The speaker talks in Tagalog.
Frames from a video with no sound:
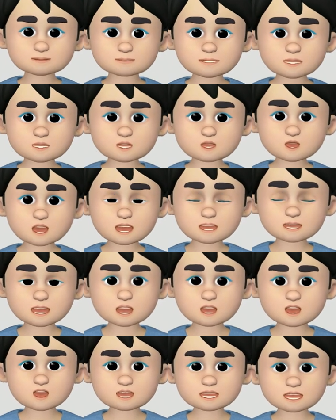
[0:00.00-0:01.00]
Bebot
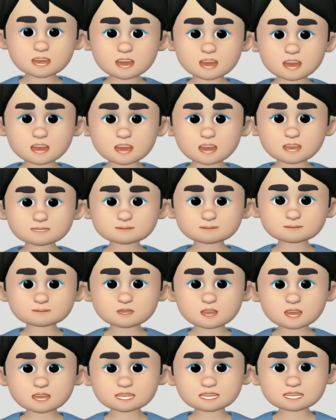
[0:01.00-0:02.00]
Alvarez
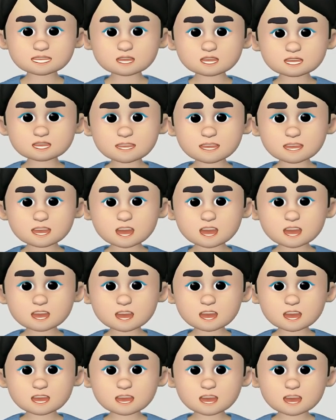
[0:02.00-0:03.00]
dahil sa kanilang
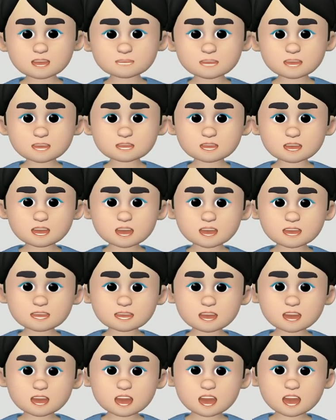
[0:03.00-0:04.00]
mga
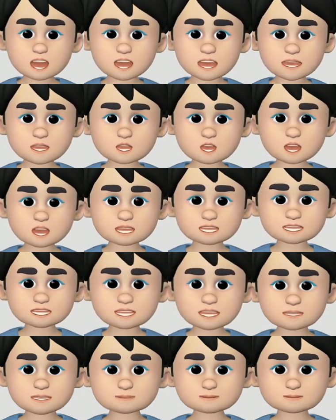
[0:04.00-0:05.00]
panawagan na ihiwalay